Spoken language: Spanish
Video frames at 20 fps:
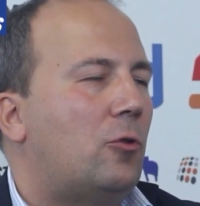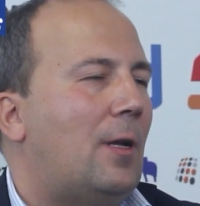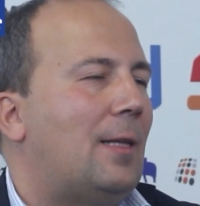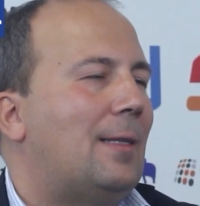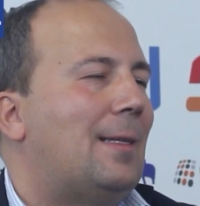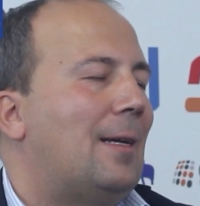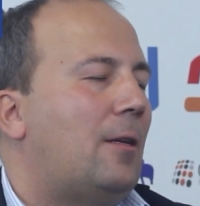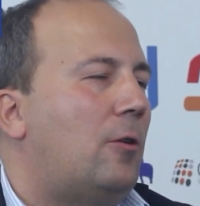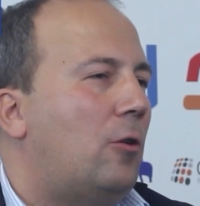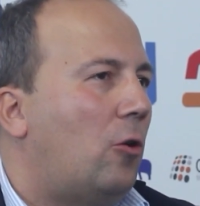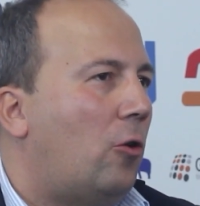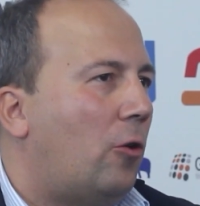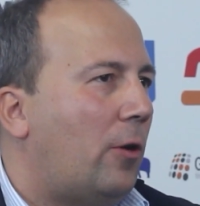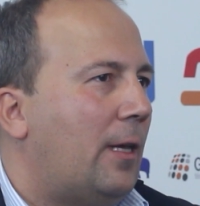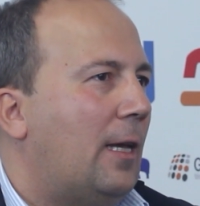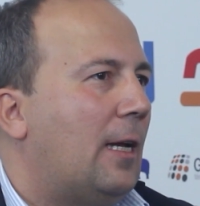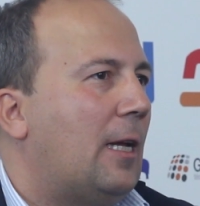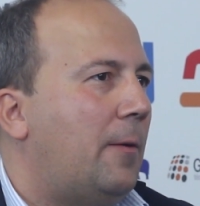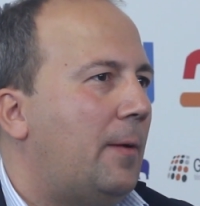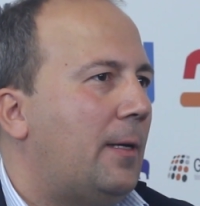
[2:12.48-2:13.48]
con la
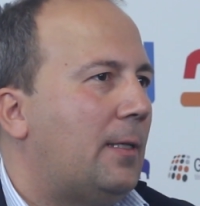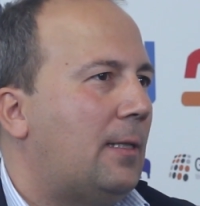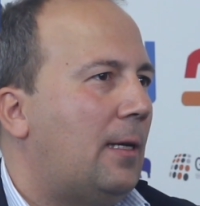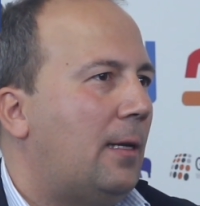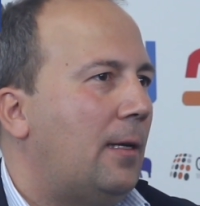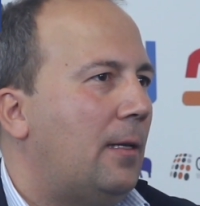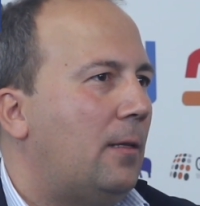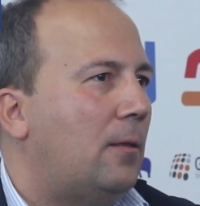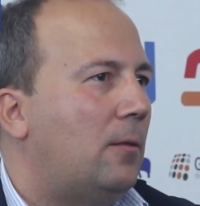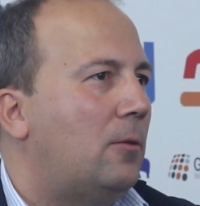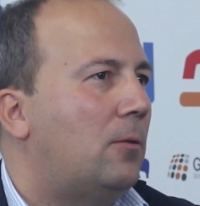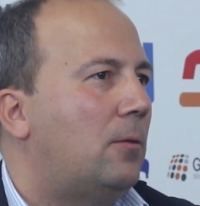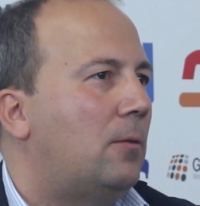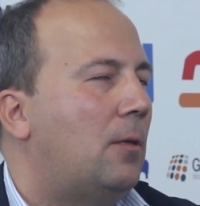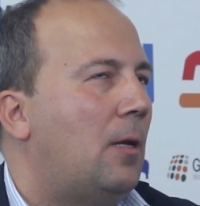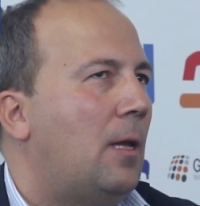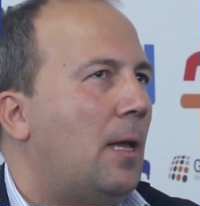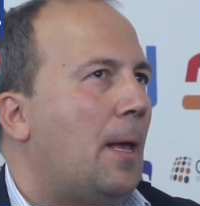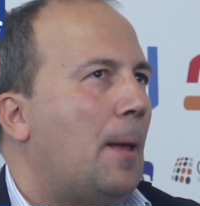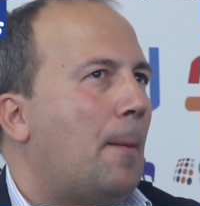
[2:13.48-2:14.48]
tecnología que va saliendo,
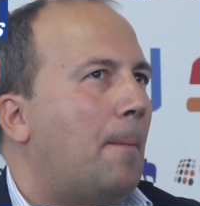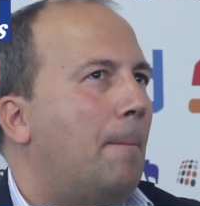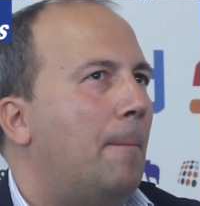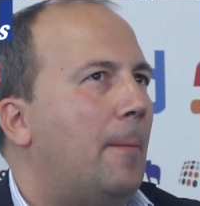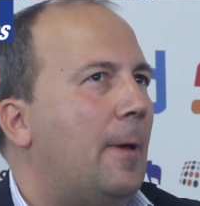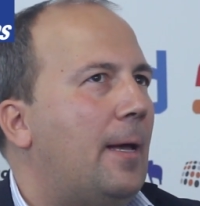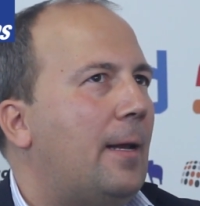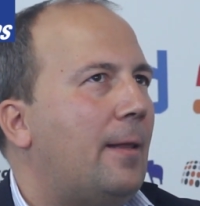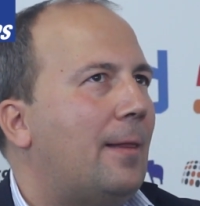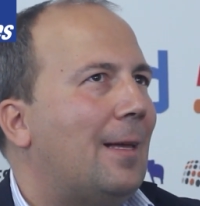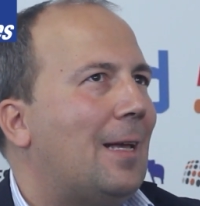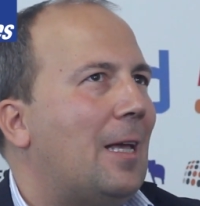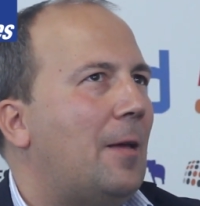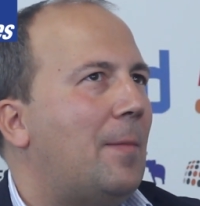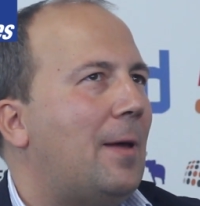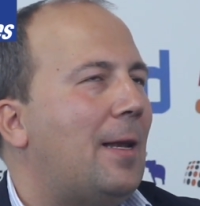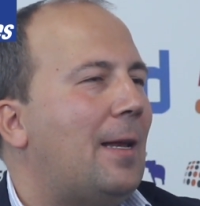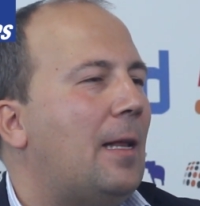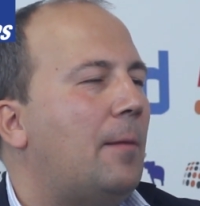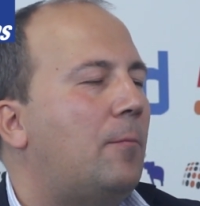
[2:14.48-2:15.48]
ver de qué
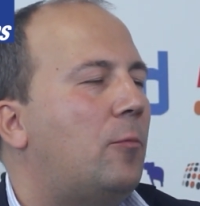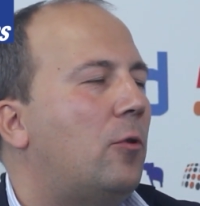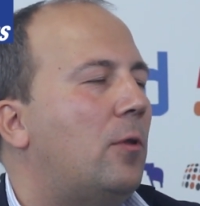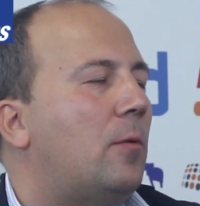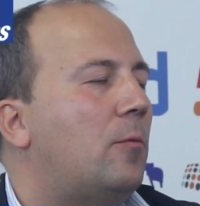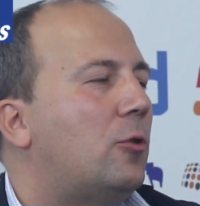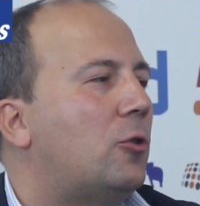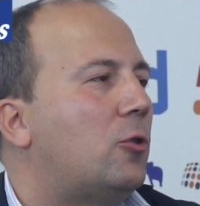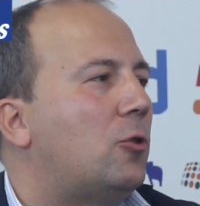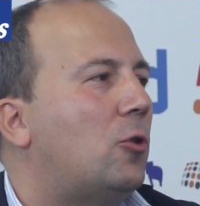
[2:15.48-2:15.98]
manera podemos